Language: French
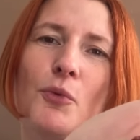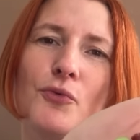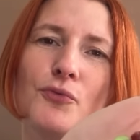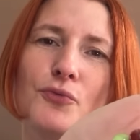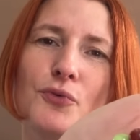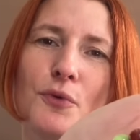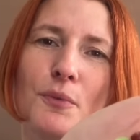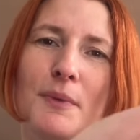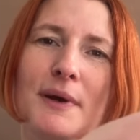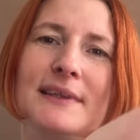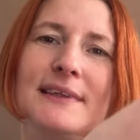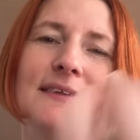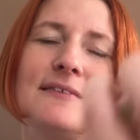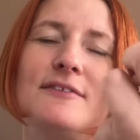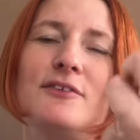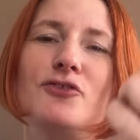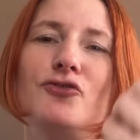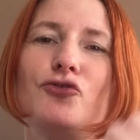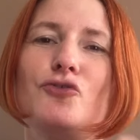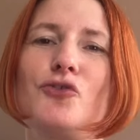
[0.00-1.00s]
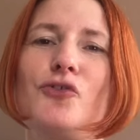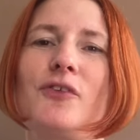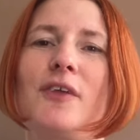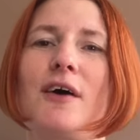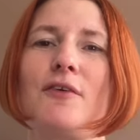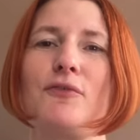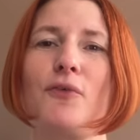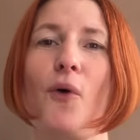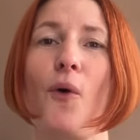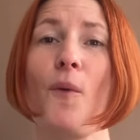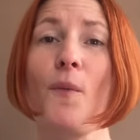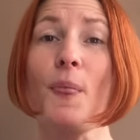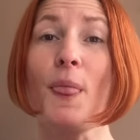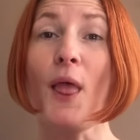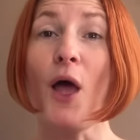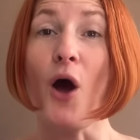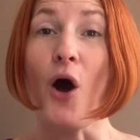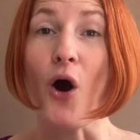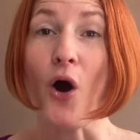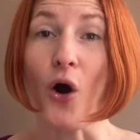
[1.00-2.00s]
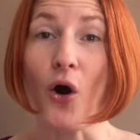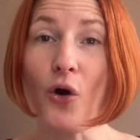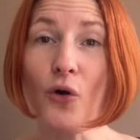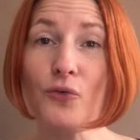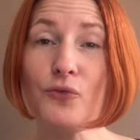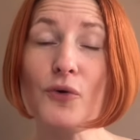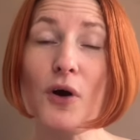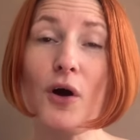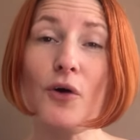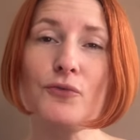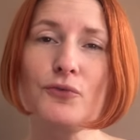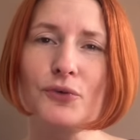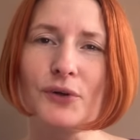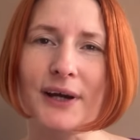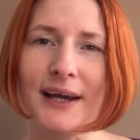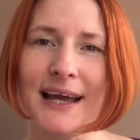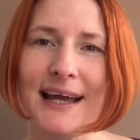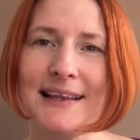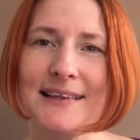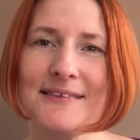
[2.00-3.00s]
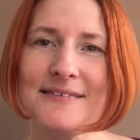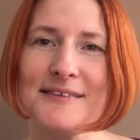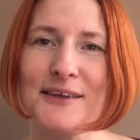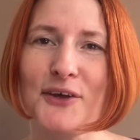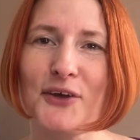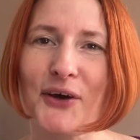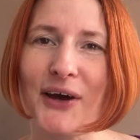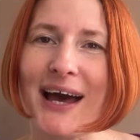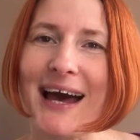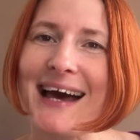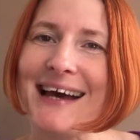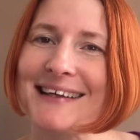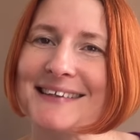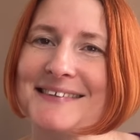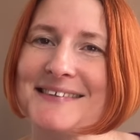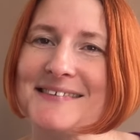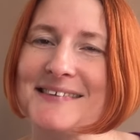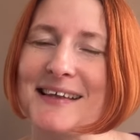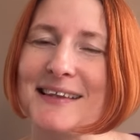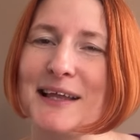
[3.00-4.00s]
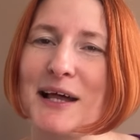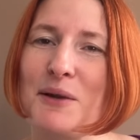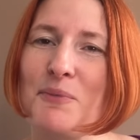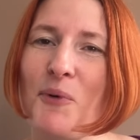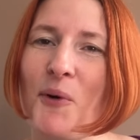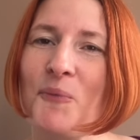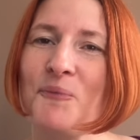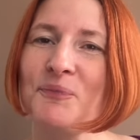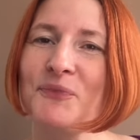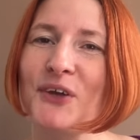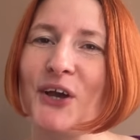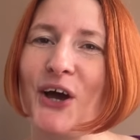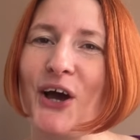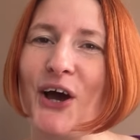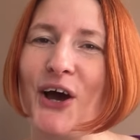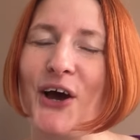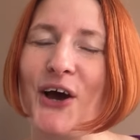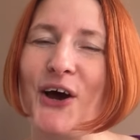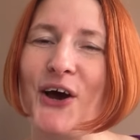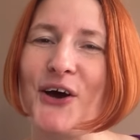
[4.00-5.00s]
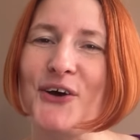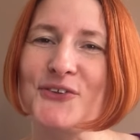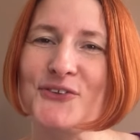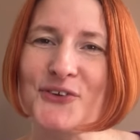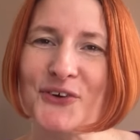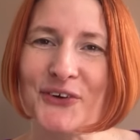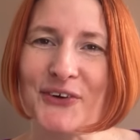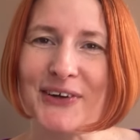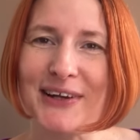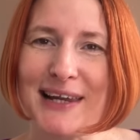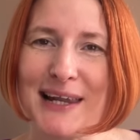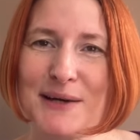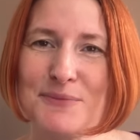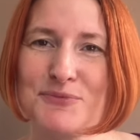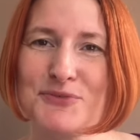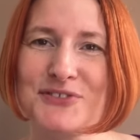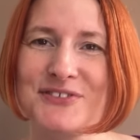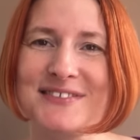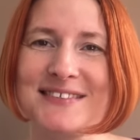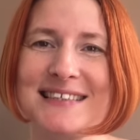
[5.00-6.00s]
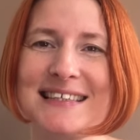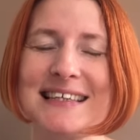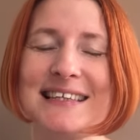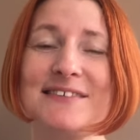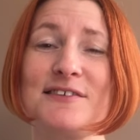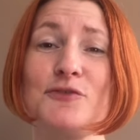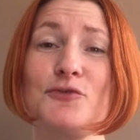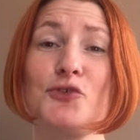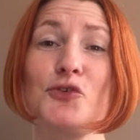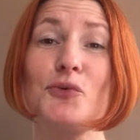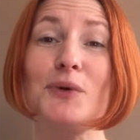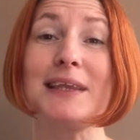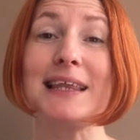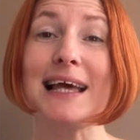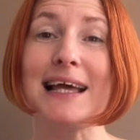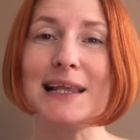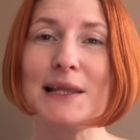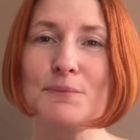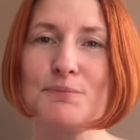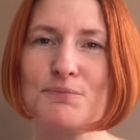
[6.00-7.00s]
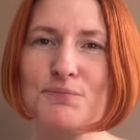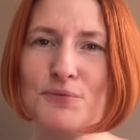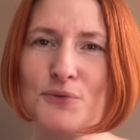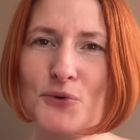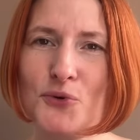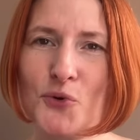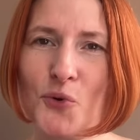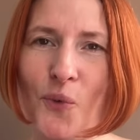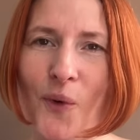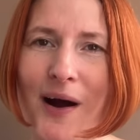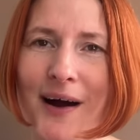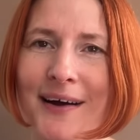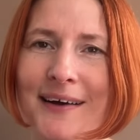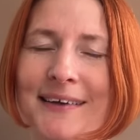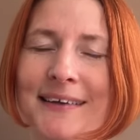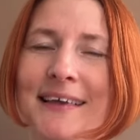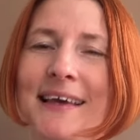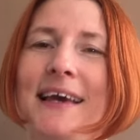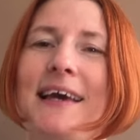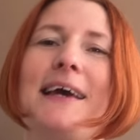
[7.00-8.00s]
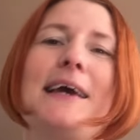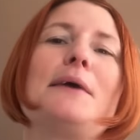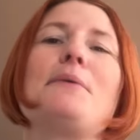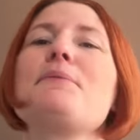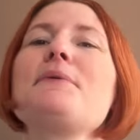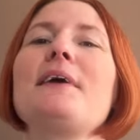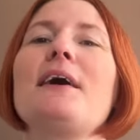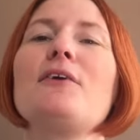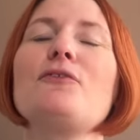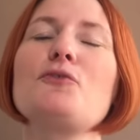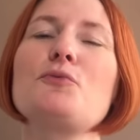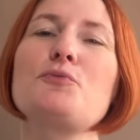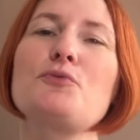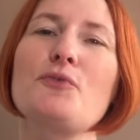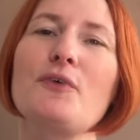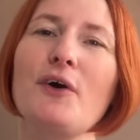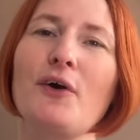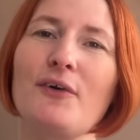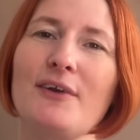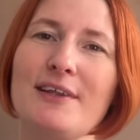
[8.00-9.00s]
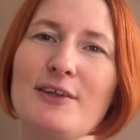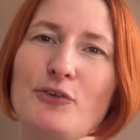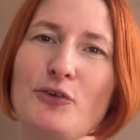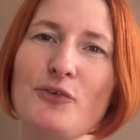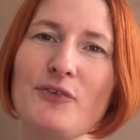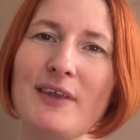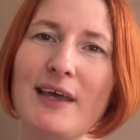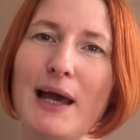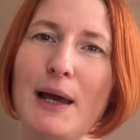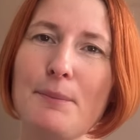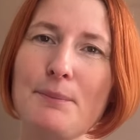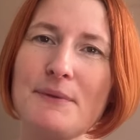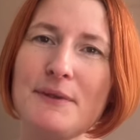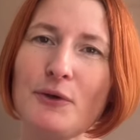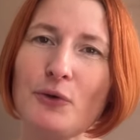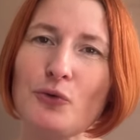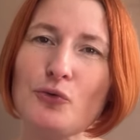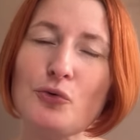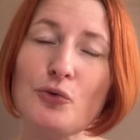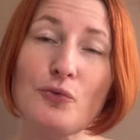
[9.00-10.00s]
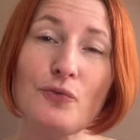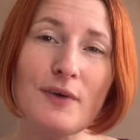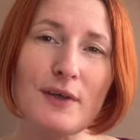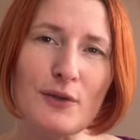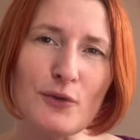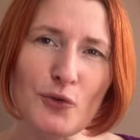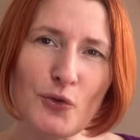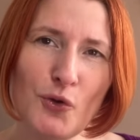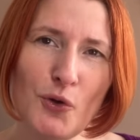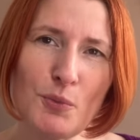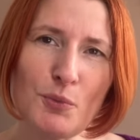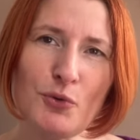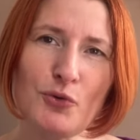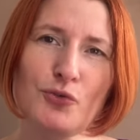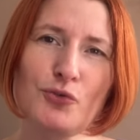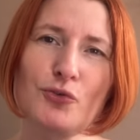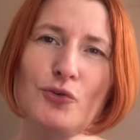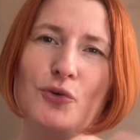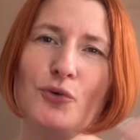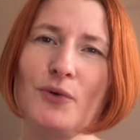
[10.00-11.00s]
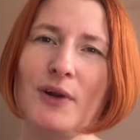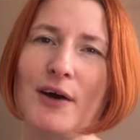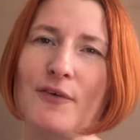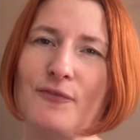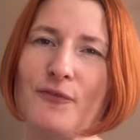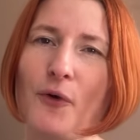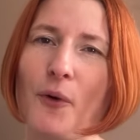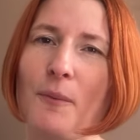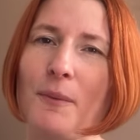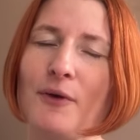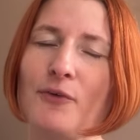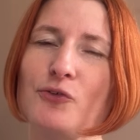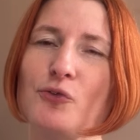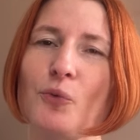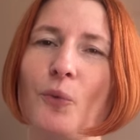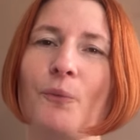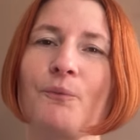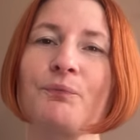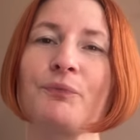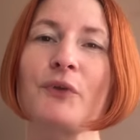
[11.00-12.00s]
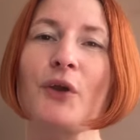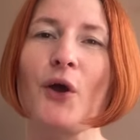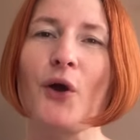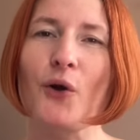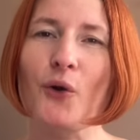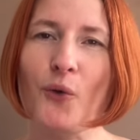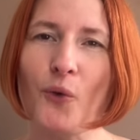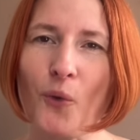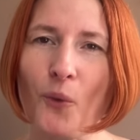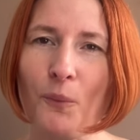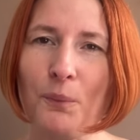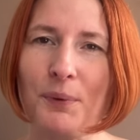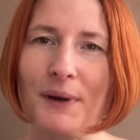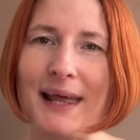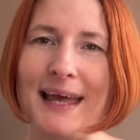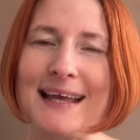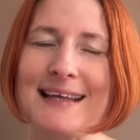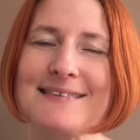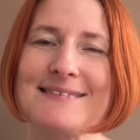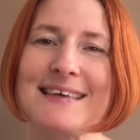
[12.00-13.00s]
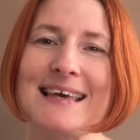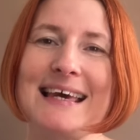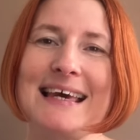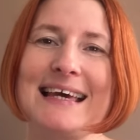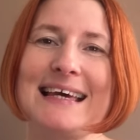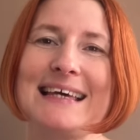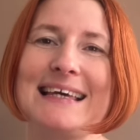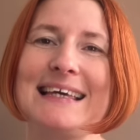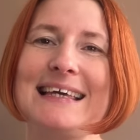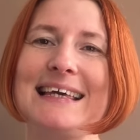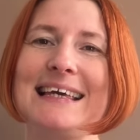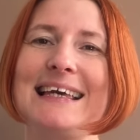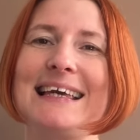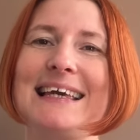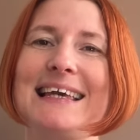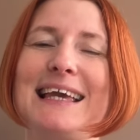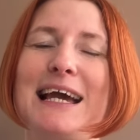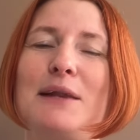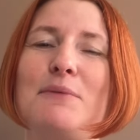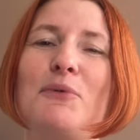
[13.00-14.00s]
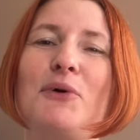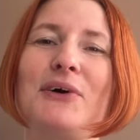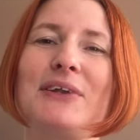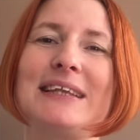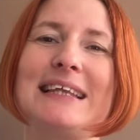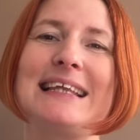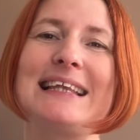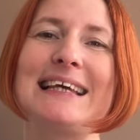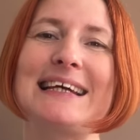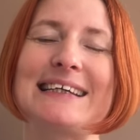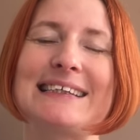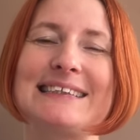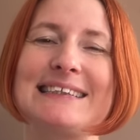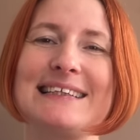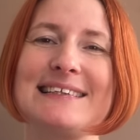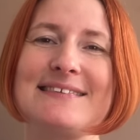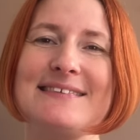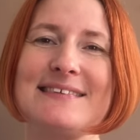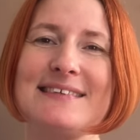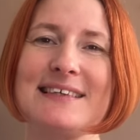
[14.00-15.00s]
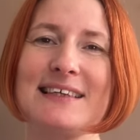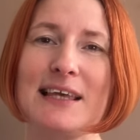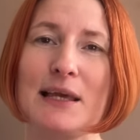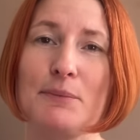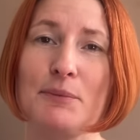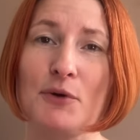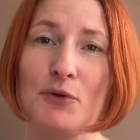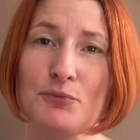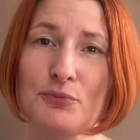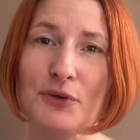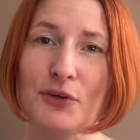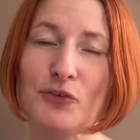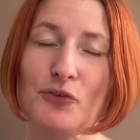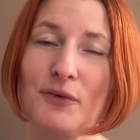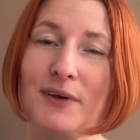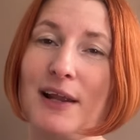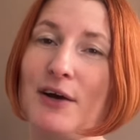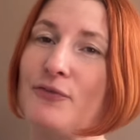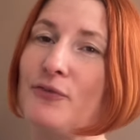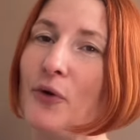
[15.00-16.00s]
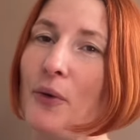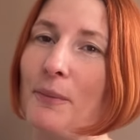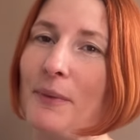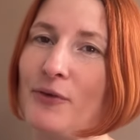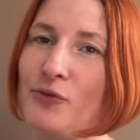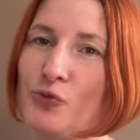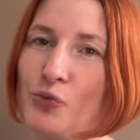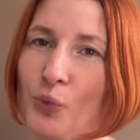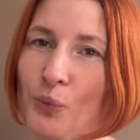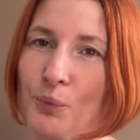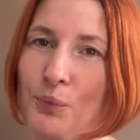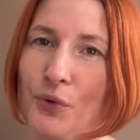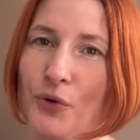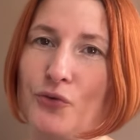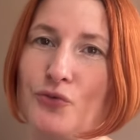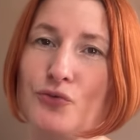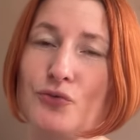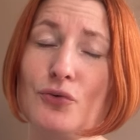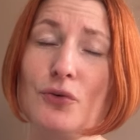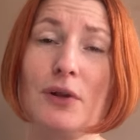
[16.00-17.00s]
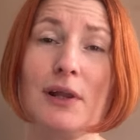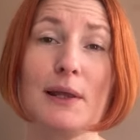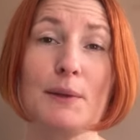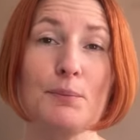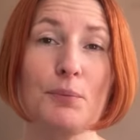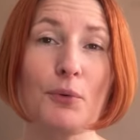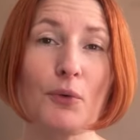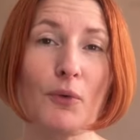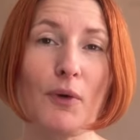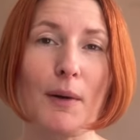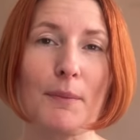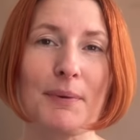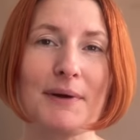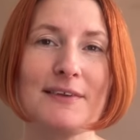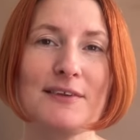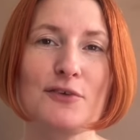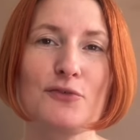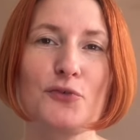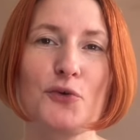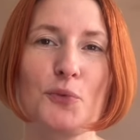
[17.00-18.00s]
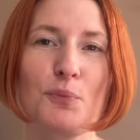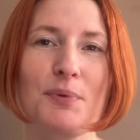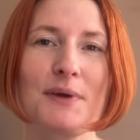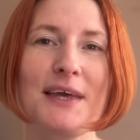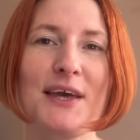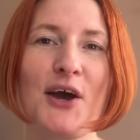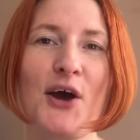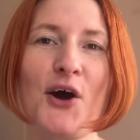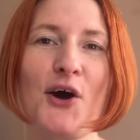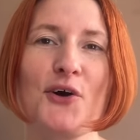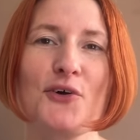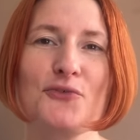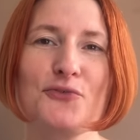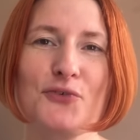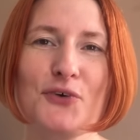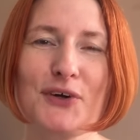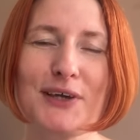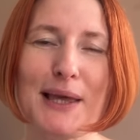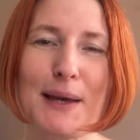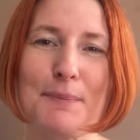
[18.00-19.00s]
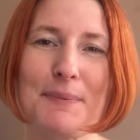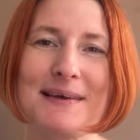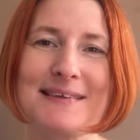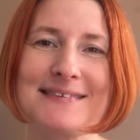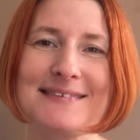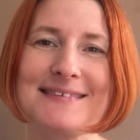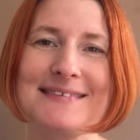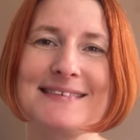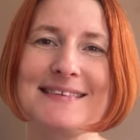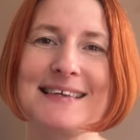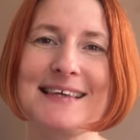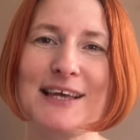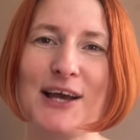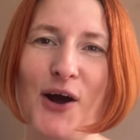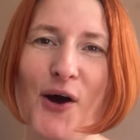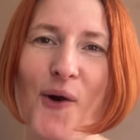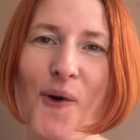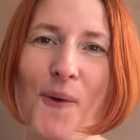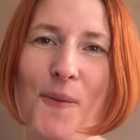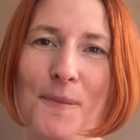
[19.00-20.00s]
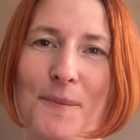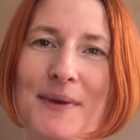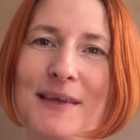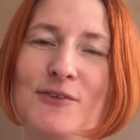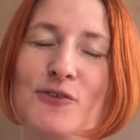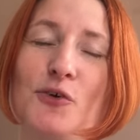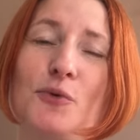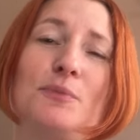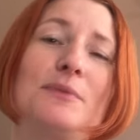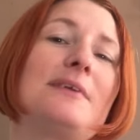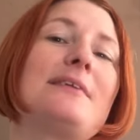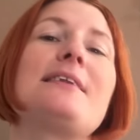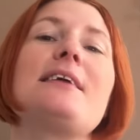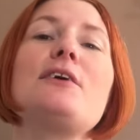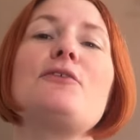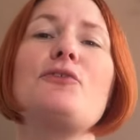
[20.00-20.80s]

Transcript: On vous le magnétise juste avant Envoi, on vous le réalise d'ailleurs artisanalement euh, dans la boutique. Si vous souhaitez aller plus loin, eh bien vous pouvez en lithothérapie retrouver nos modules ou la formation complète et également en énergétique, eh bien vous pouvez retrouver la formation pendule et pourquoi pas développer vos capacités en médiumnité.